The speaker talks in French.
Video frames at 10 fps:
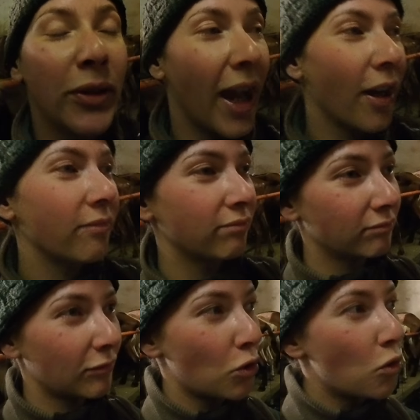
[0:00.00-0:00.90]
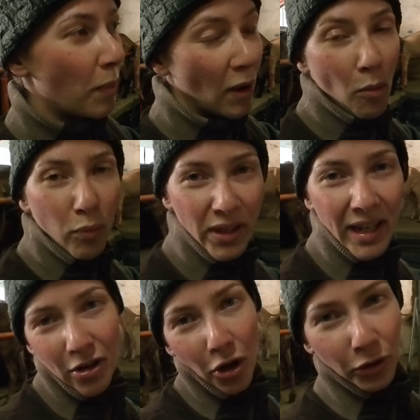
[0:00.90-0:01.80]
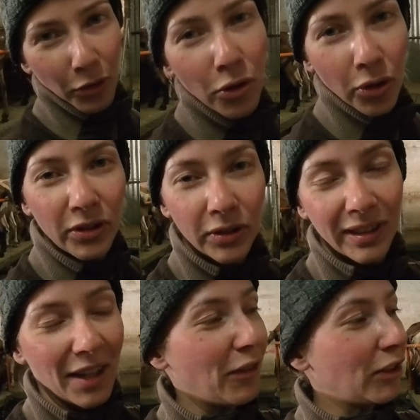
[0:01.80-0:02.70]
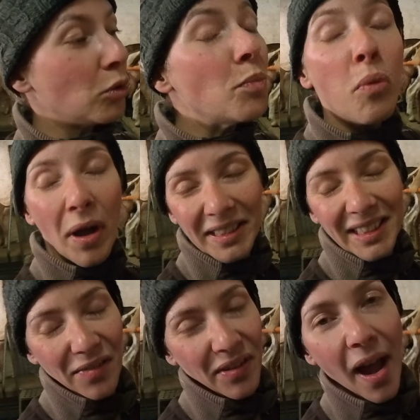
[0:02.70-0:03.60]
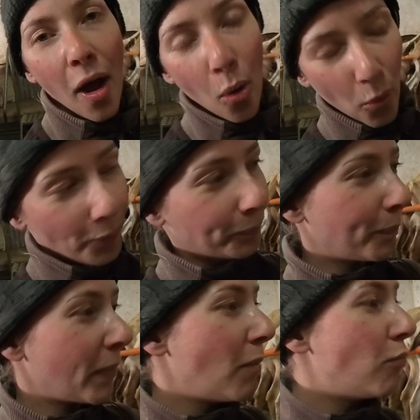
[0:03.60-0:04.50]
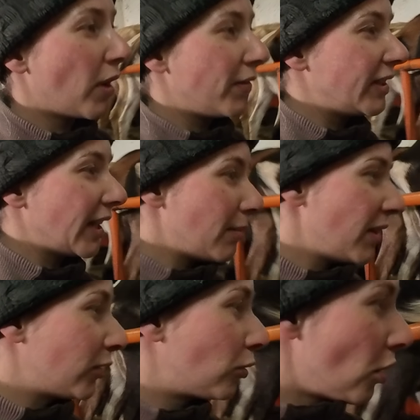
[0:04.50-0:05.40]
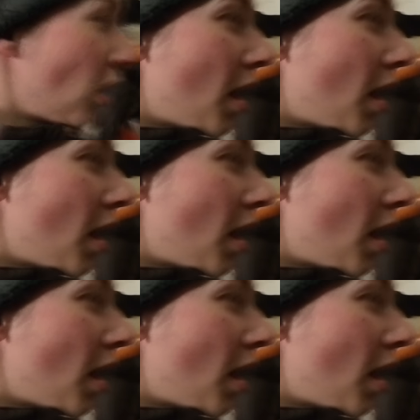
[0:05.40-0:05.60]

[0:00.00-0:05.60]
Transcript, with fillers: on a coupé le bout des cornes, au lieu que ça fasse une pointe, ça fait un rond pour éviter les blessures.